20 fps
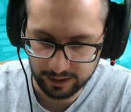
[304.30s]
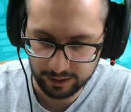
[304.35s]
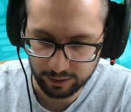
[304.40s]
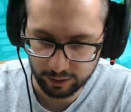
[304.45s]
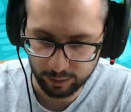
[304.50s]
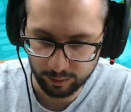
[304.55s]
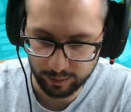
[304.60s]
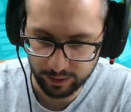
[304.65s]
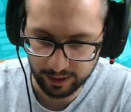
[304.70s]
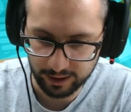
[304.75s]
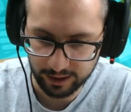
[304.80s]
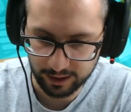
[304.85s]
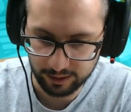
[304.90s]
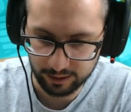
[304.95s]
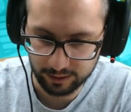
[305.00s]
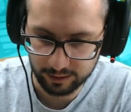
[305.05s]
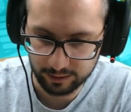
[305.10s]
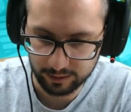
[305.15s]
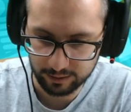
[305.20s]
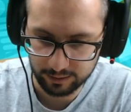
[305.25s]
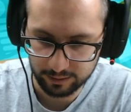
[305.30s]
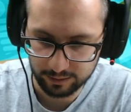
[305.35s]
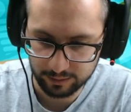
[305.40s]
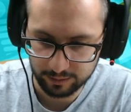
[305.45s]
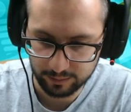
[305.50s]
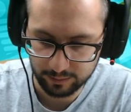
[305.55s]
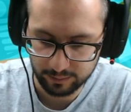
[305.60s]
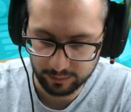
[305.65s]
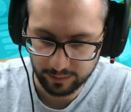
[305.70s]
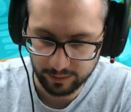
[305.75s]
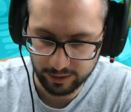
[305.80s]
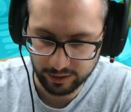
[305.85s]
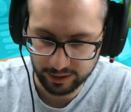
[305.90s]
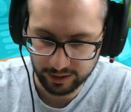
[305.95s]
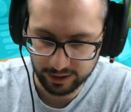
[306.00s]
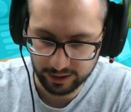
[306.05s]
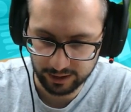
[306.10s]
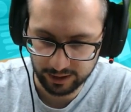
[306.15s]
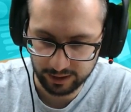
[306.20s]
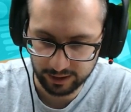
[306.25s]
complicado. Vamos a
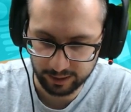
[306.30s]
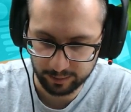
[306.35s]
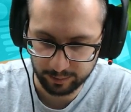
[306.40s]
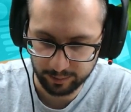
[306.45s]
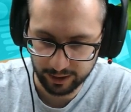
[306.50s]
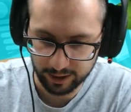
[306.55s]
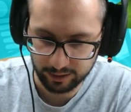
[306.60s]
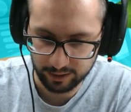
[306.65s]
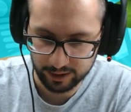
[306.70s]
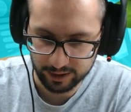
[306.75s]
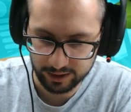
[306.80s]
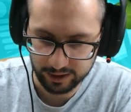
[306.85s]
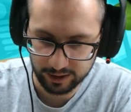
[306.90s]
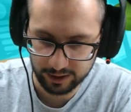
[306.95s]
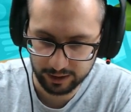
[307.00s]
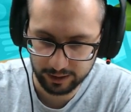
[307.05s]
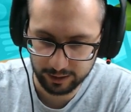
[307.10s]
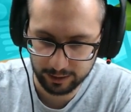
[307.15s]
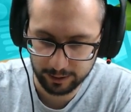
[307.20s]
intentar limpiarlo así.